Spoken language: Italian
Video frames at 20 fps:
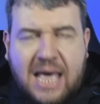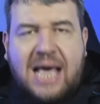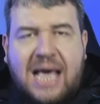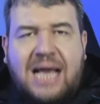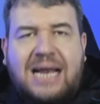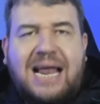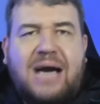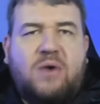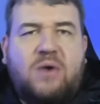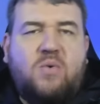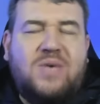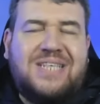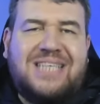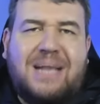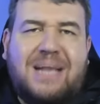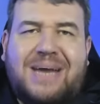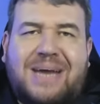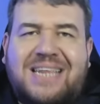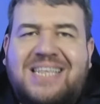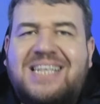la,
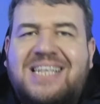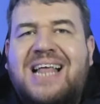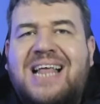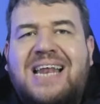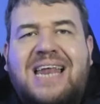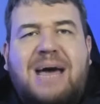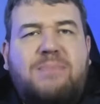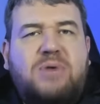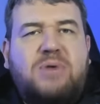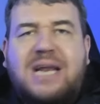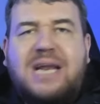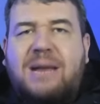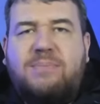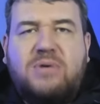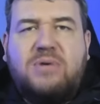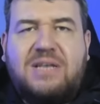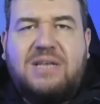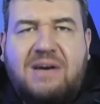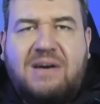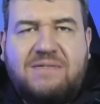questa partita il Napoli la
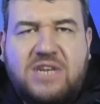poteva